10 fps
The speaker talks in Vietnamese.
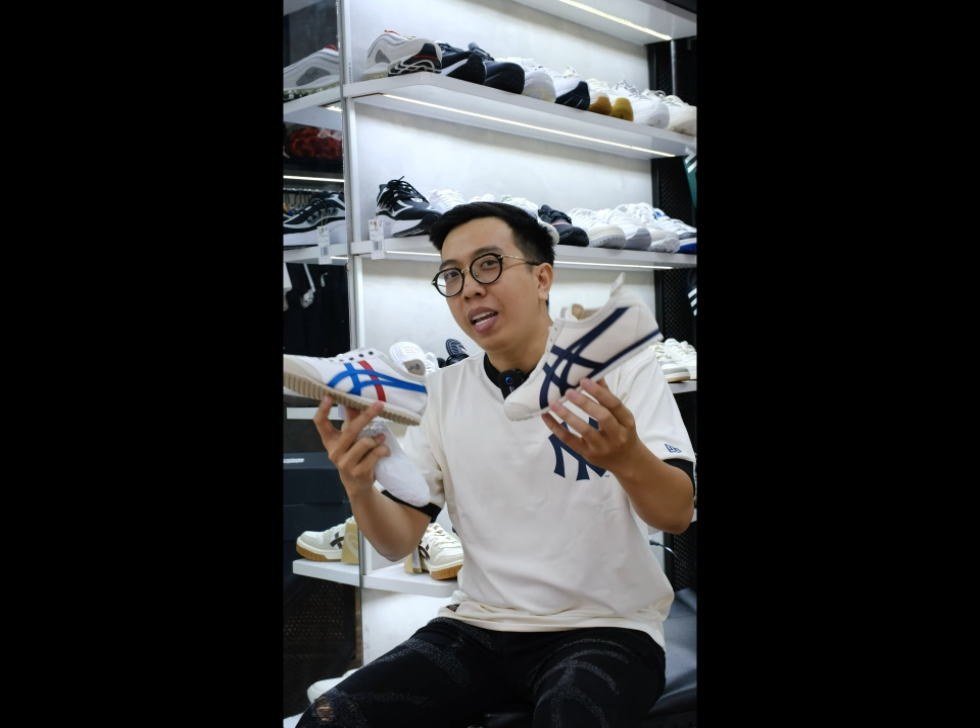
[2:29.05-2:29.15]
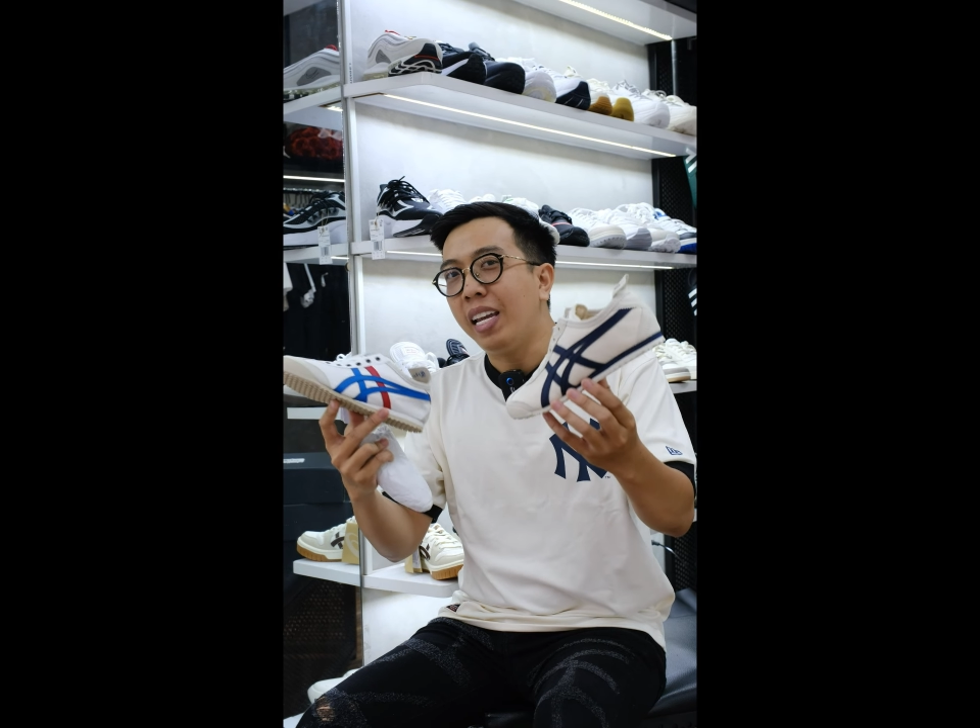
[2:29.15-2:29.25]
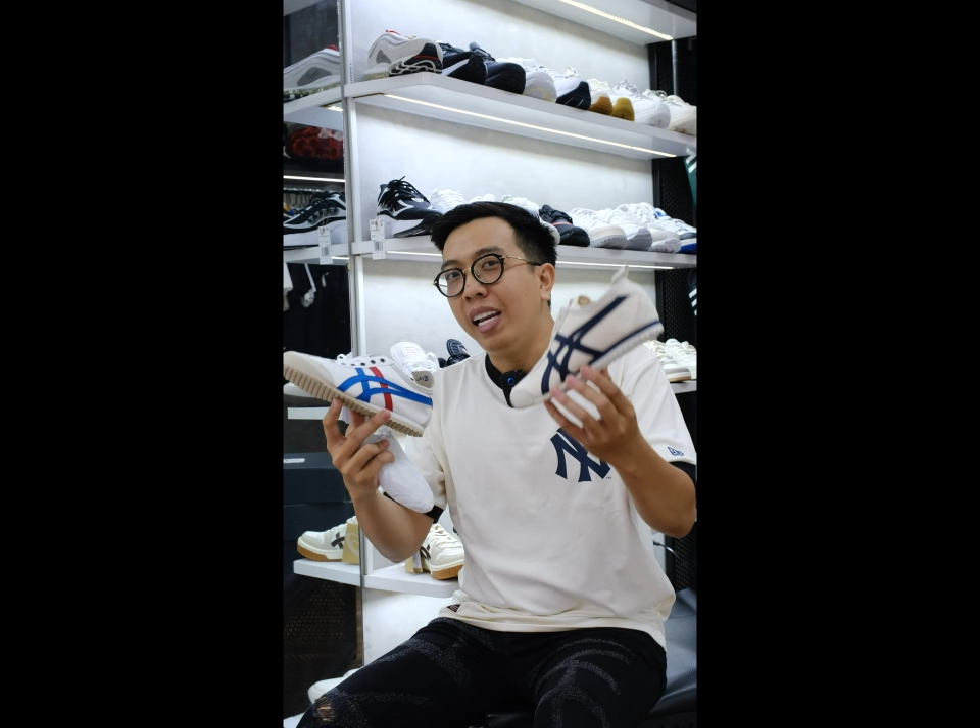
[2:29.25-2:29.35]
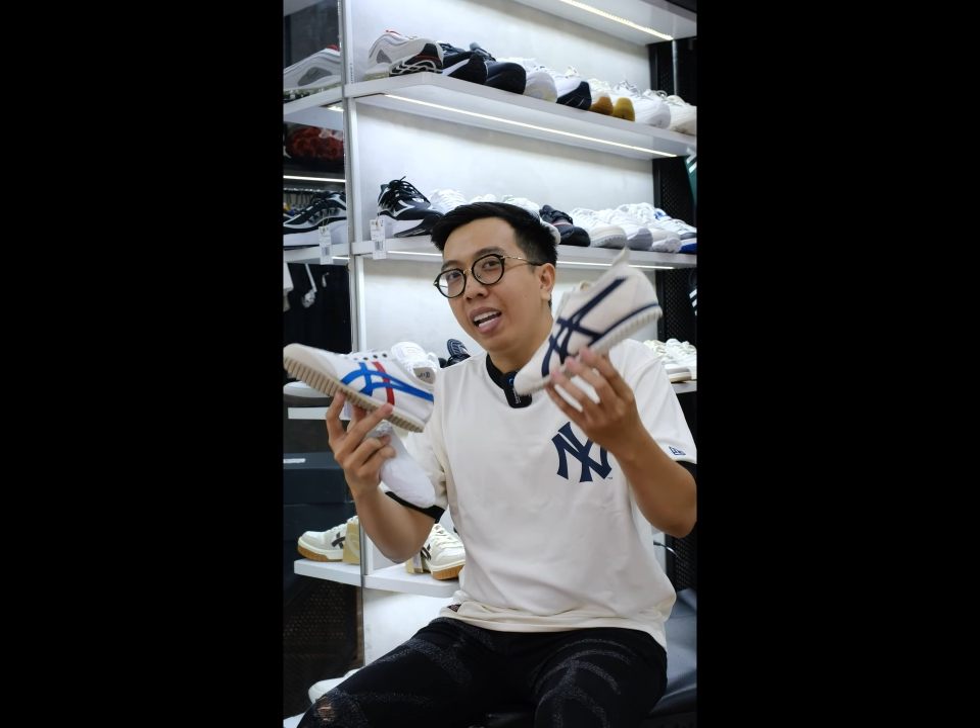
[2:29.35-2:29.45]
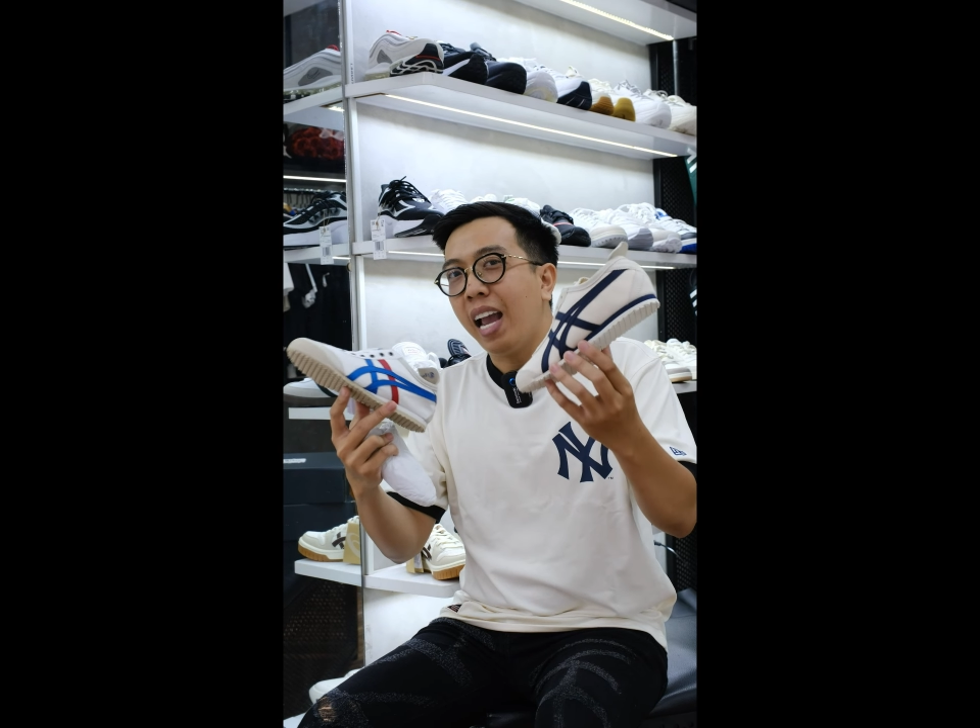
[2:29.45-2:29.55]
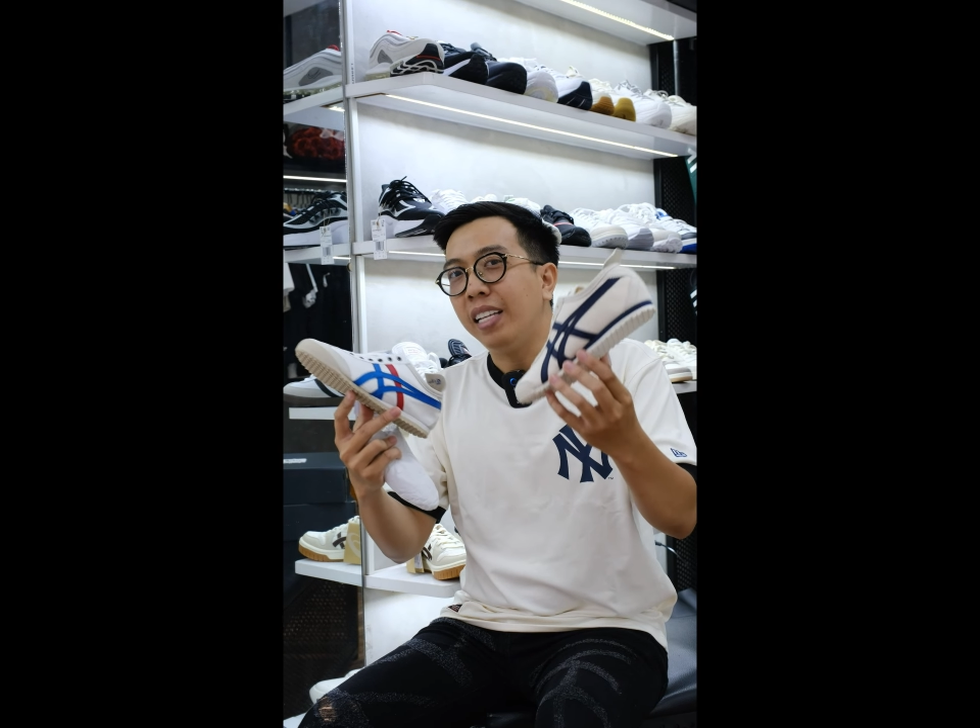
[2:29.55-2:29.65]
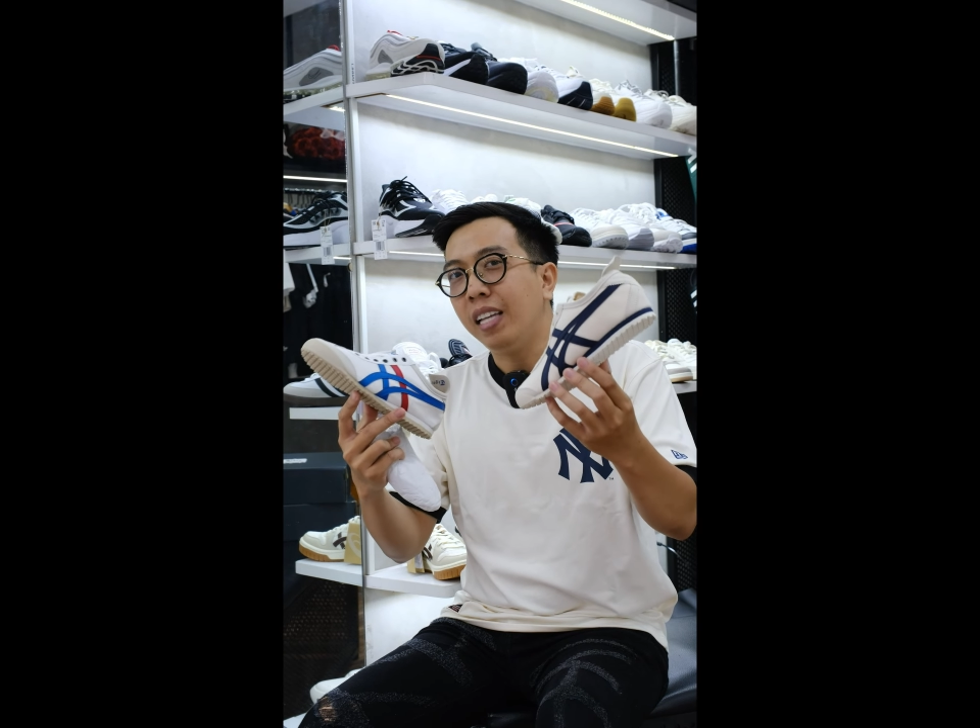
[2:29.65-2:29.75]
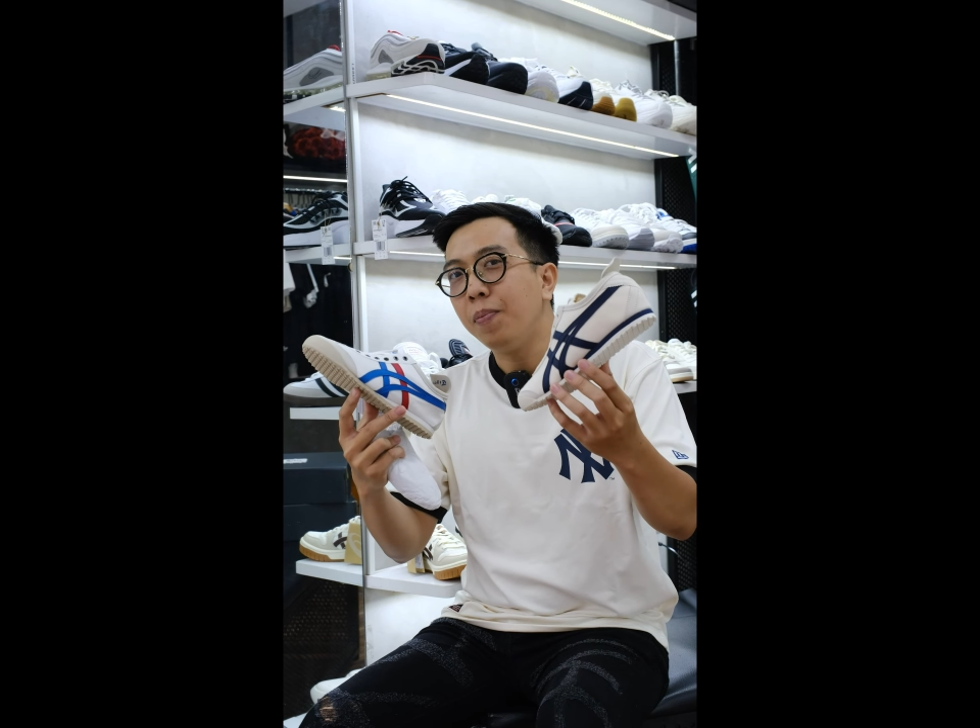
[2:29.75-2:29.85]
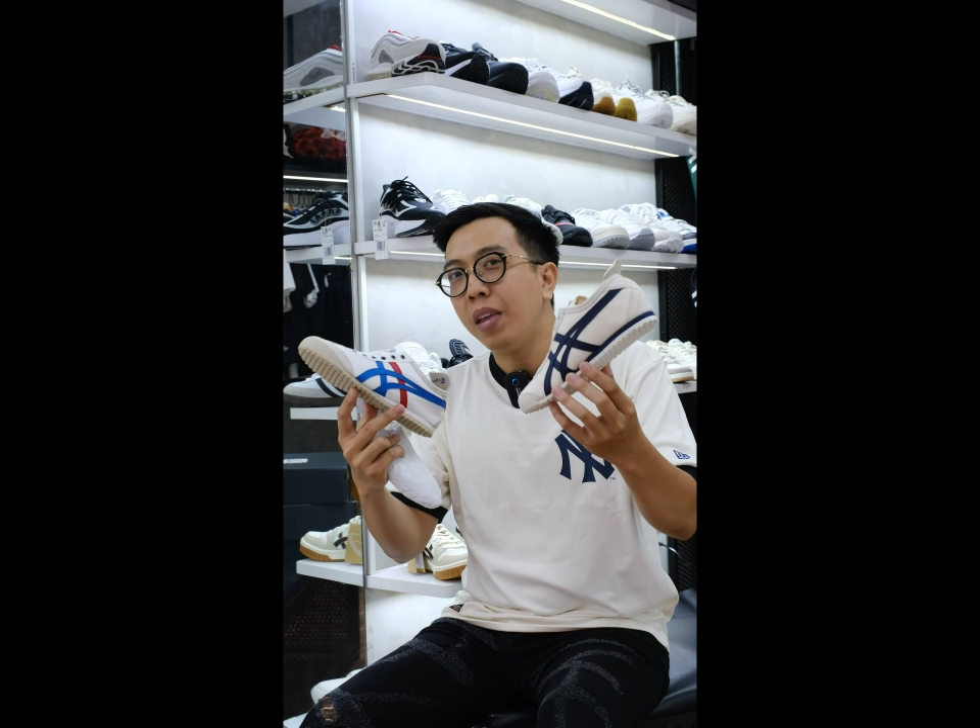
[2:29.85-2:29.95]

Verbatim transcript: này thì liên hệ shop